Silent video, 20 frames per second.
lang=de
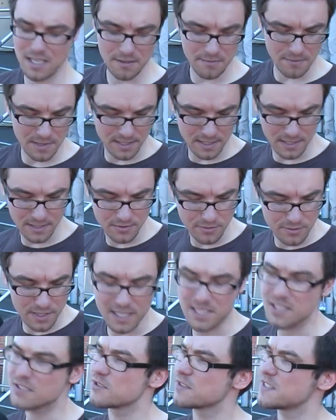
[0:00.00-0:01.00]
man dann so gar
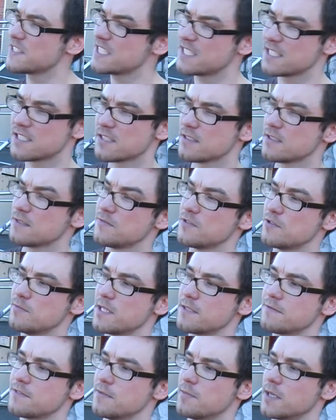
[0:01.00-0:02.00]
nicht so richtig ist, obwohl
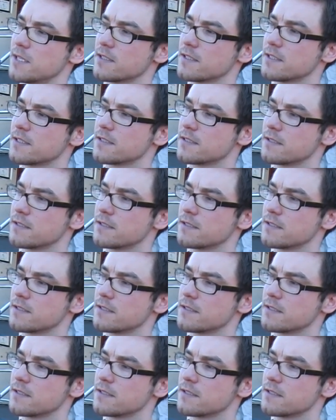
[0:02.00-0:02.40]
man einen Film eingereicht